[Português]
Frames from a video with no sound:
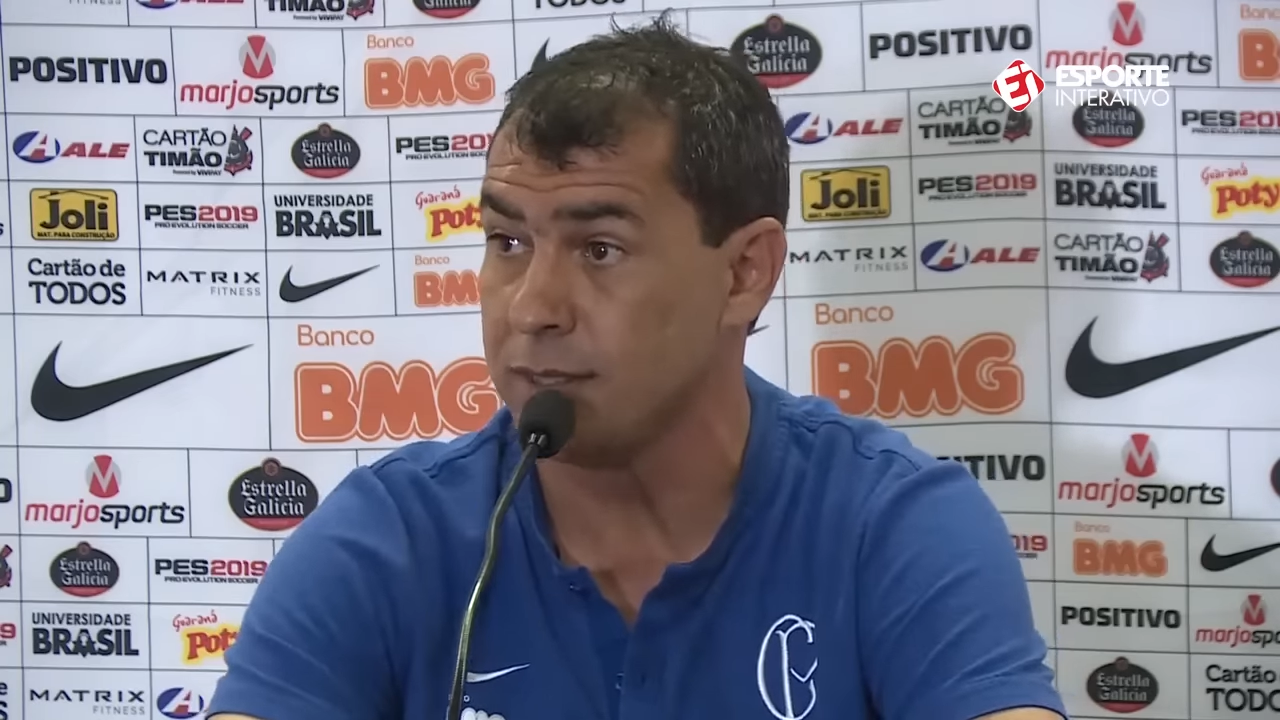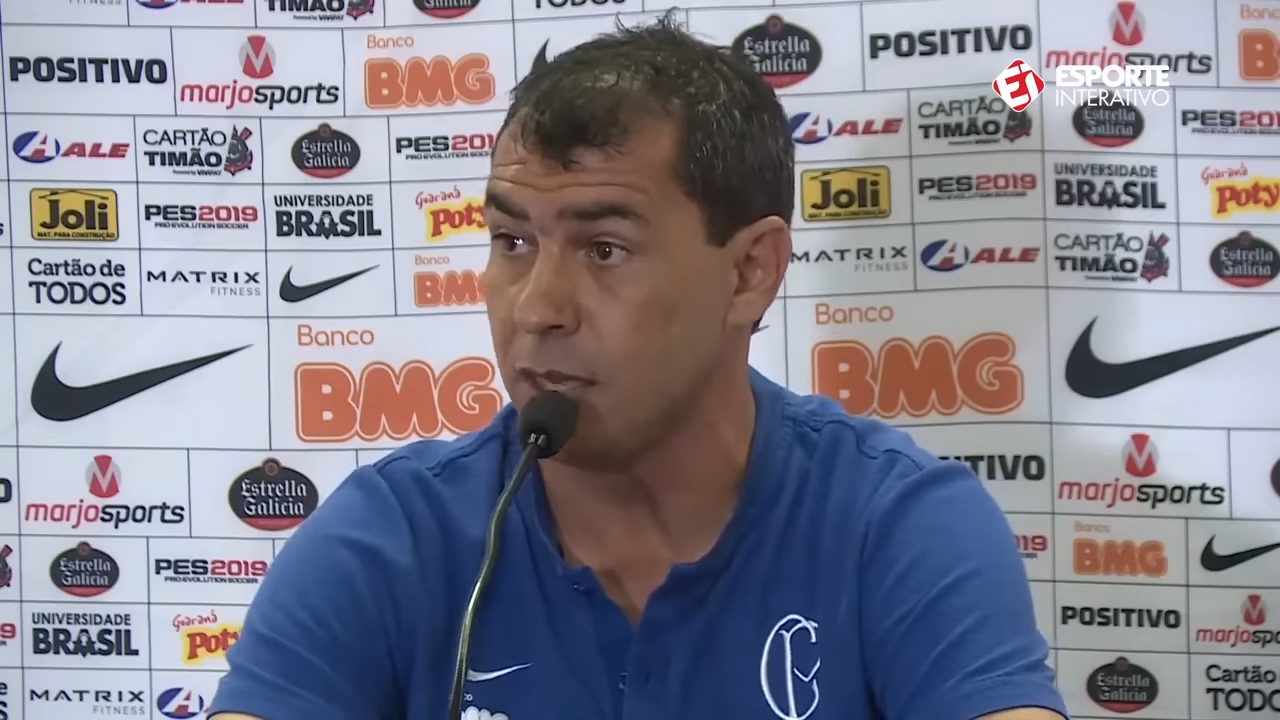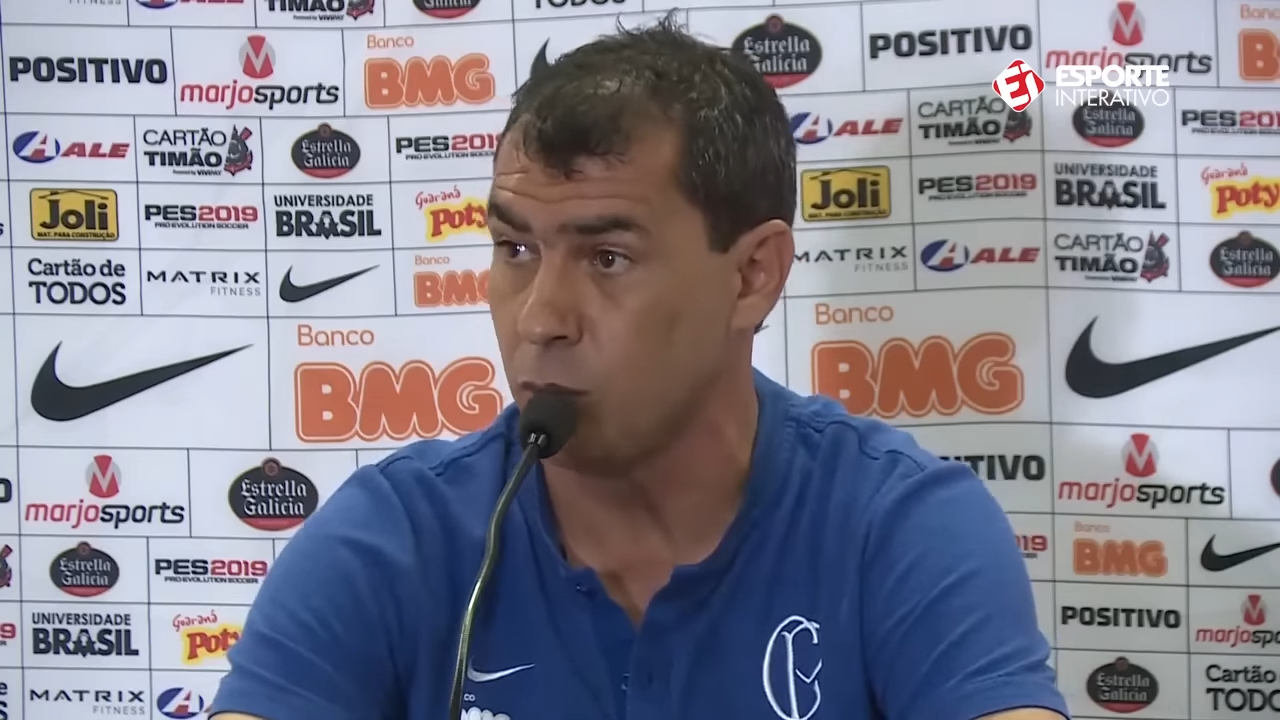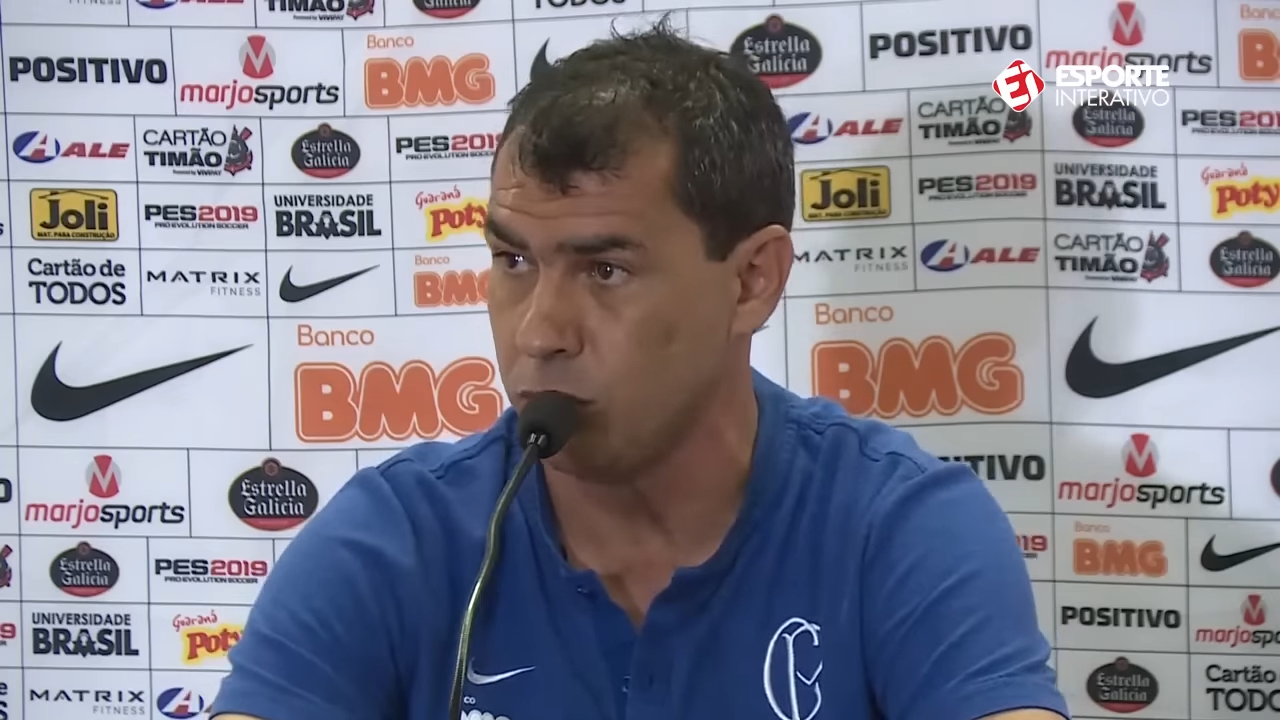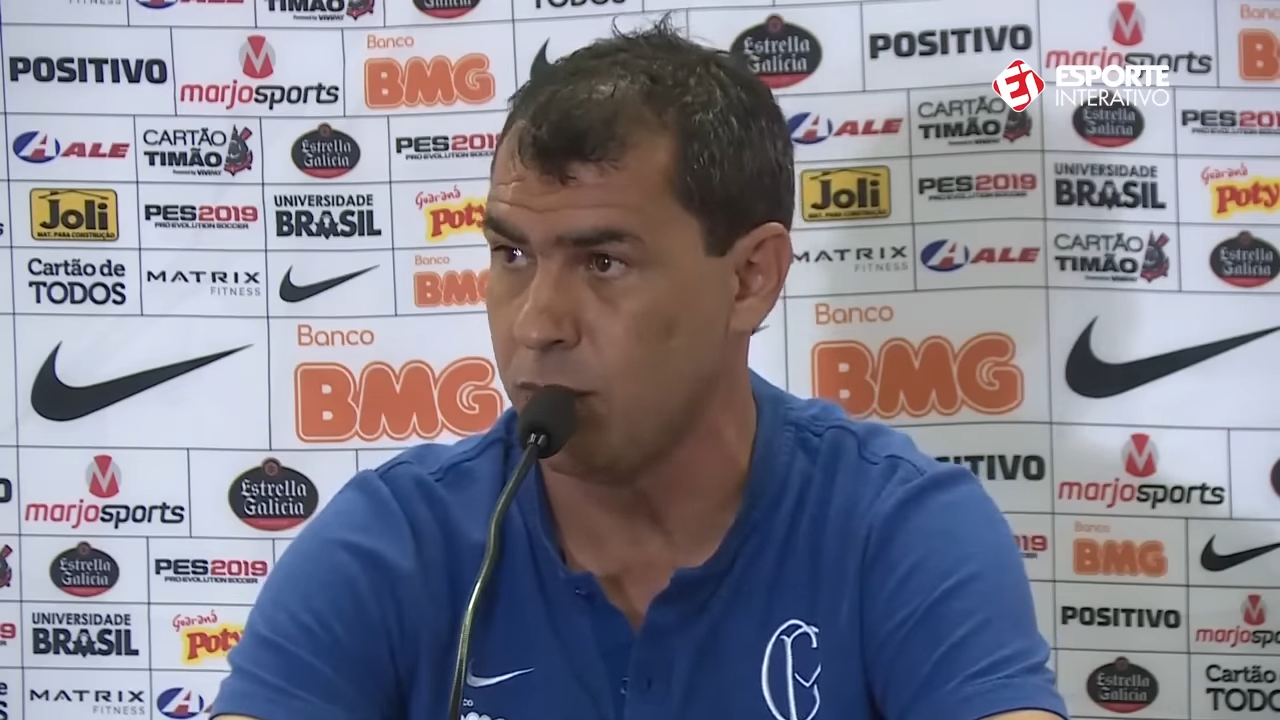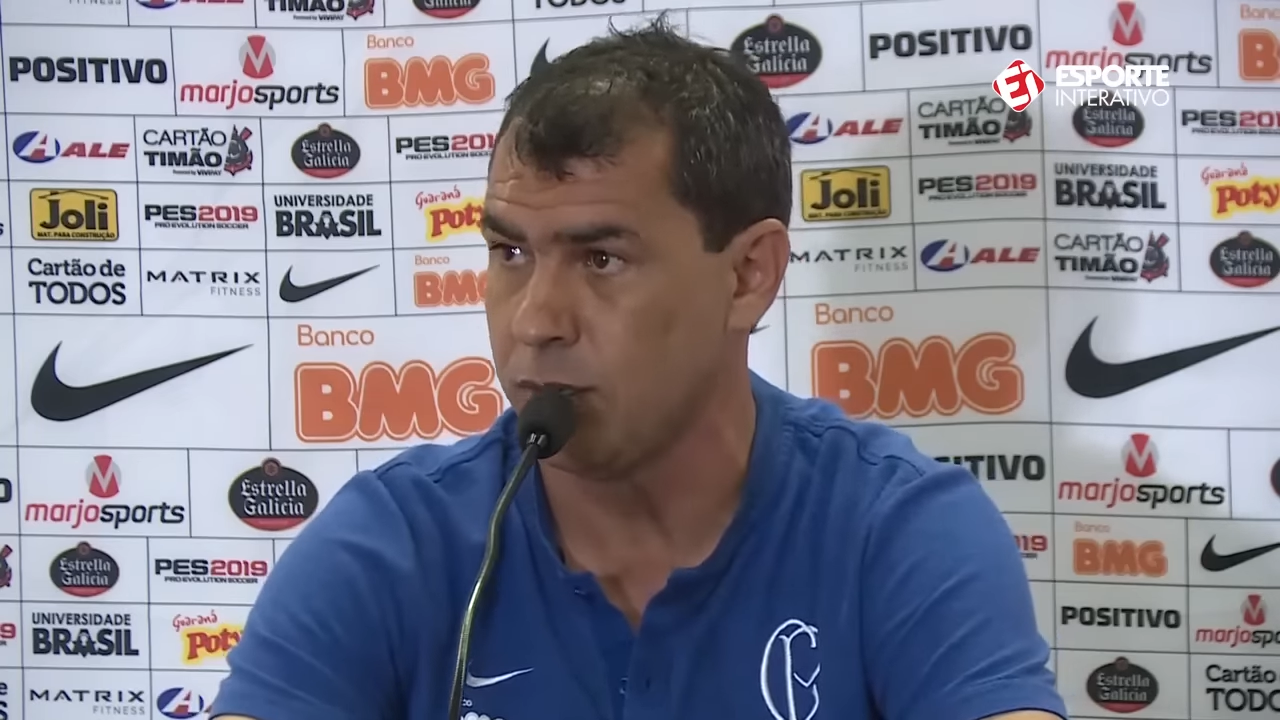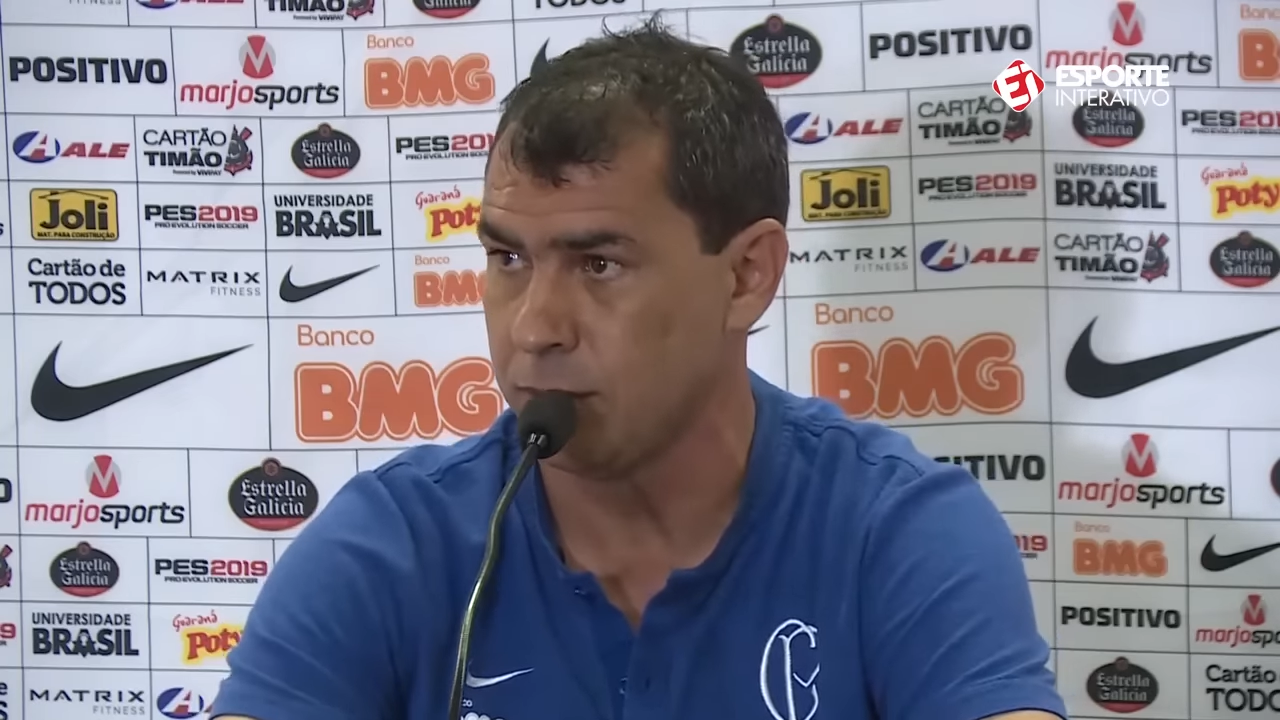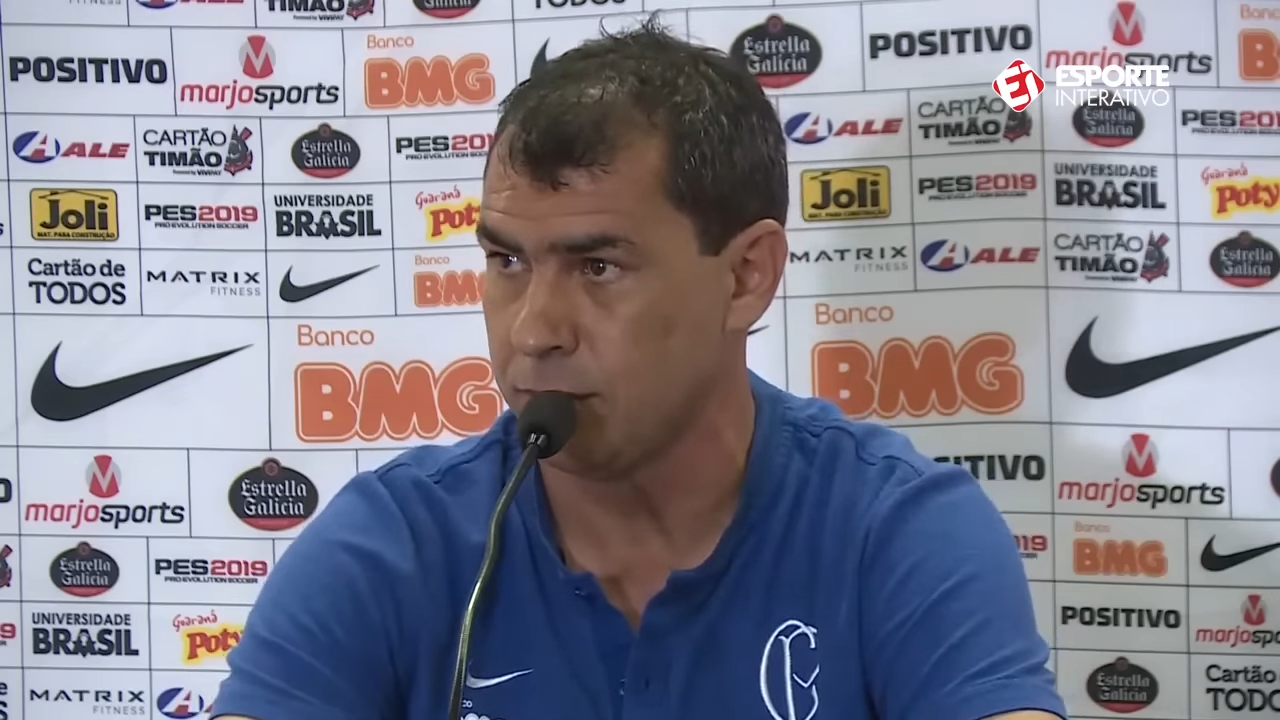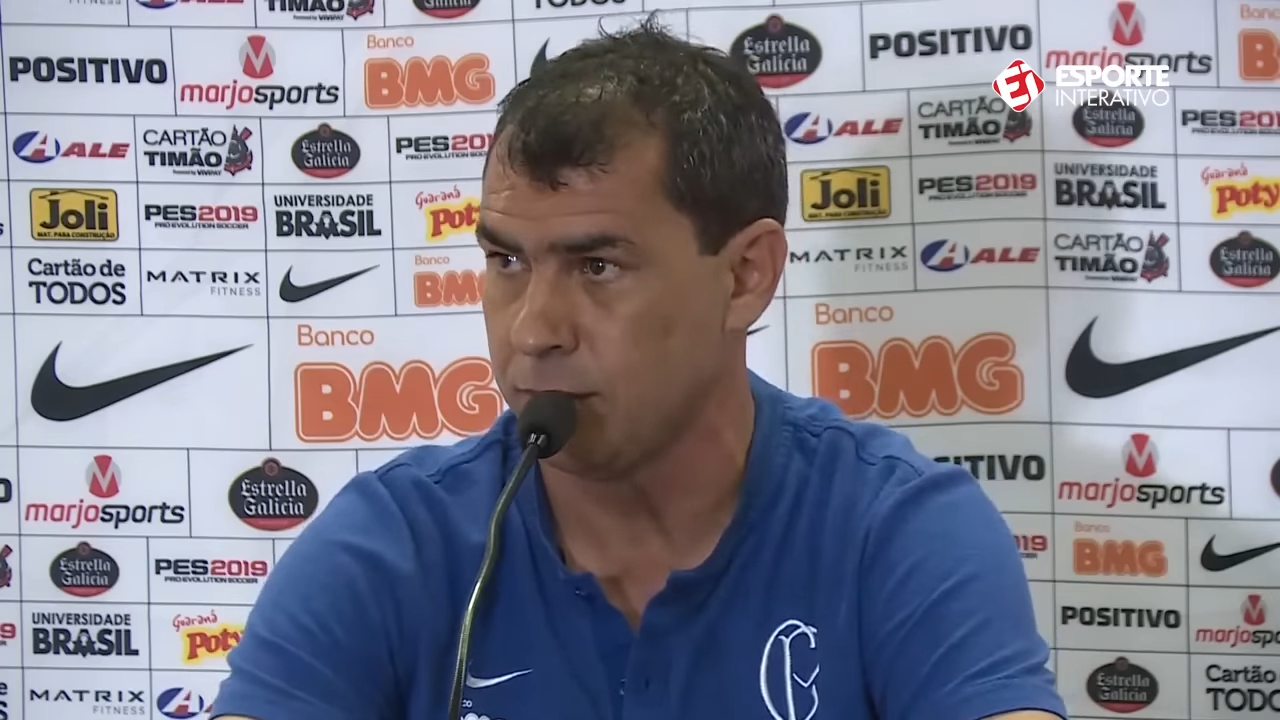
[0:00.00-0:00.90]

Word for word: segunda.